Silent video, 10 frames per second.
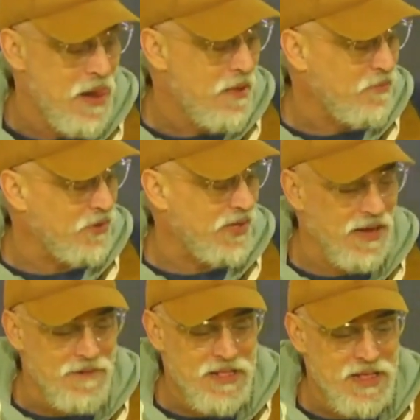
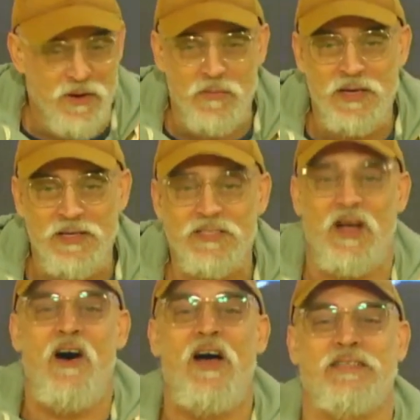Porque como el niño dice,
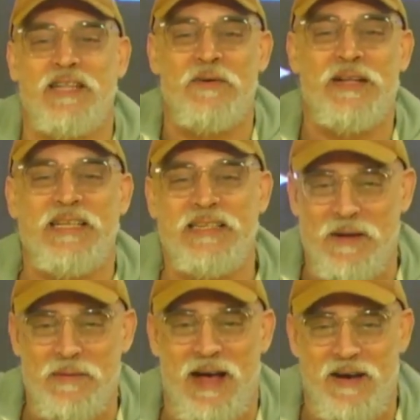otra vueltita
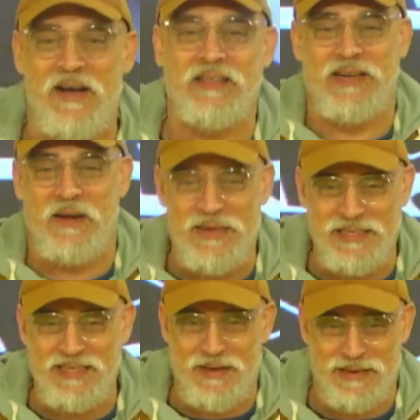más, otra
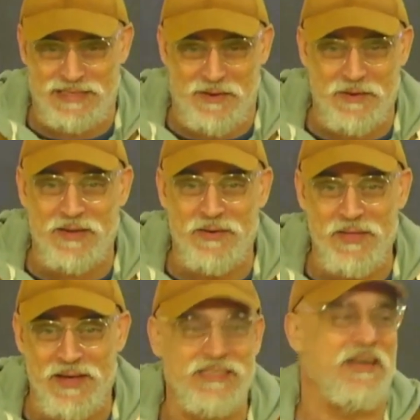vueltita más. ¿Se acuerdan cuando
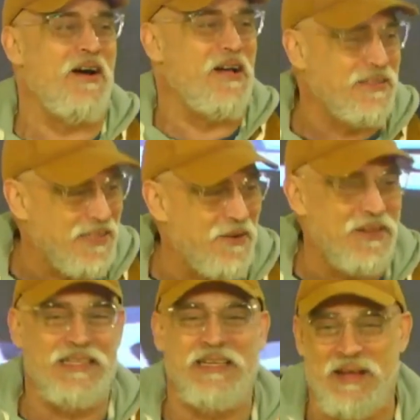yo decía, otra
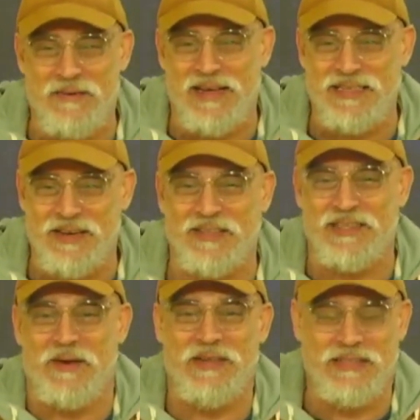vueltita más, y
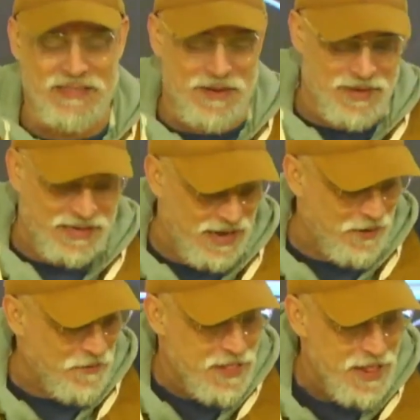otra vueltita más?
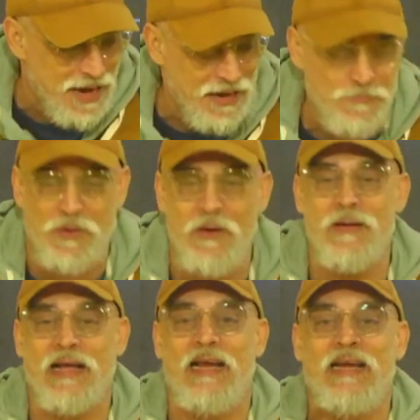Claro. El problema
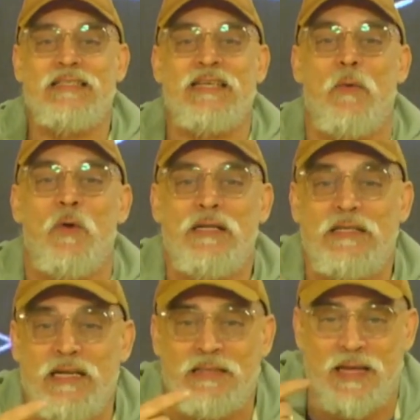es que en esa
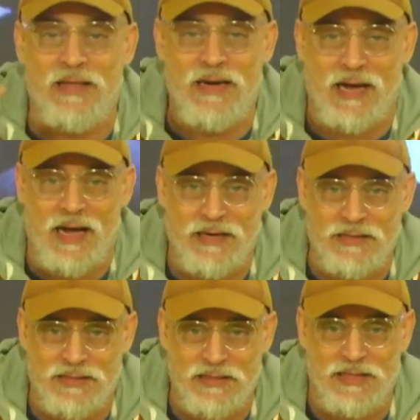vueltita de la
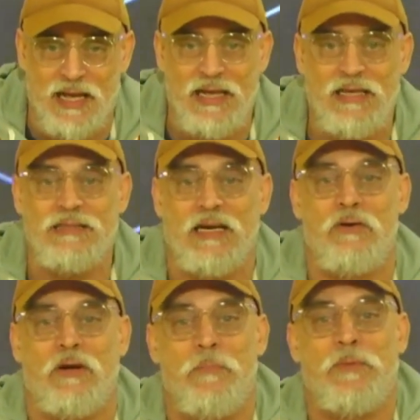calecita entran
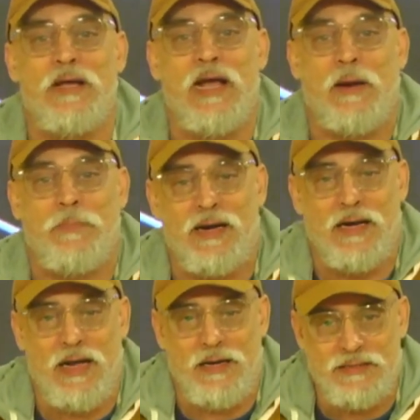los que pueden garpar
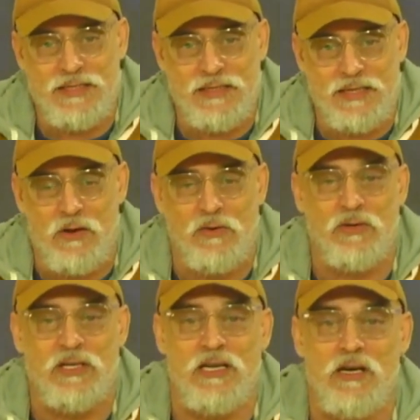la calecita o los
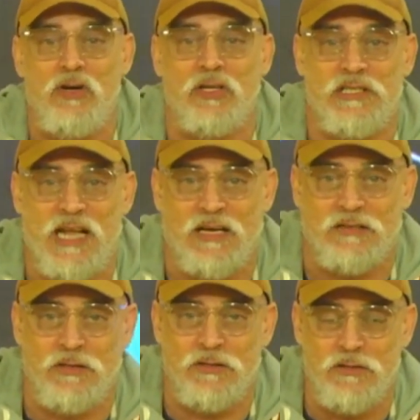que tienen
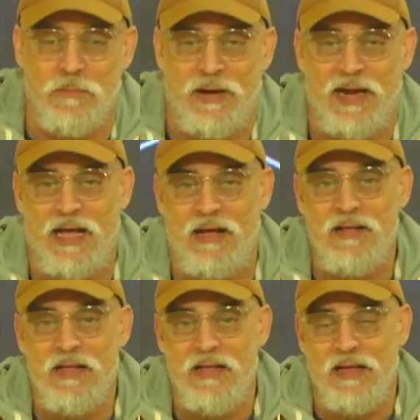contactos para
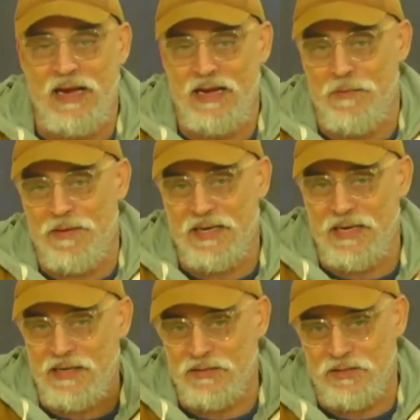el que
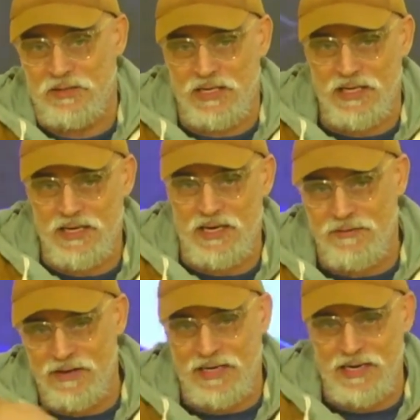maneja la sortija y el que
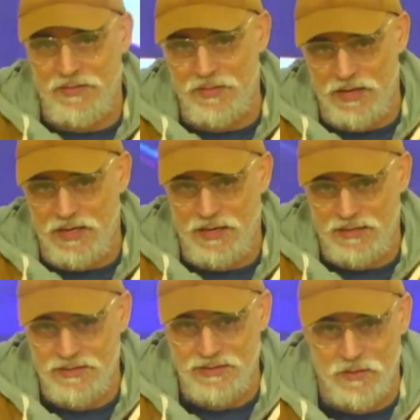va girando la
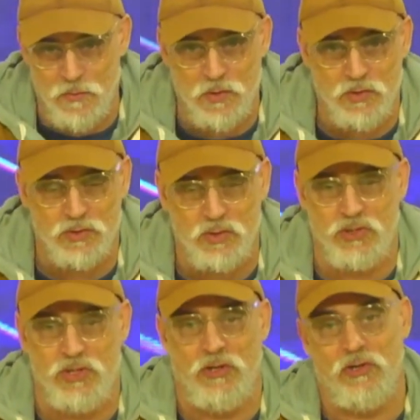calecita como cuando sos
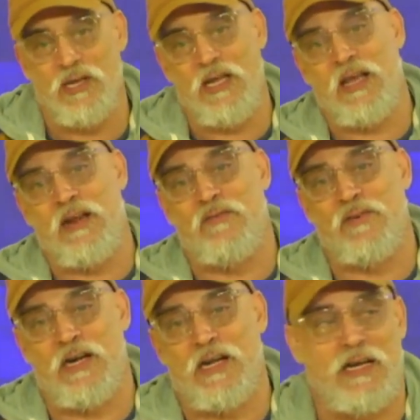chico. Los que quedan
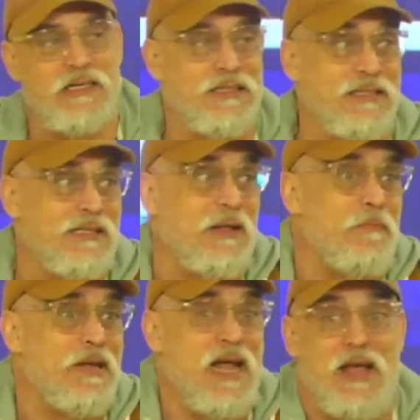afuera de la calecita están
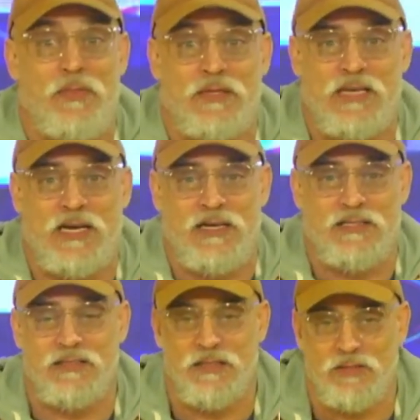mirando esa calecita.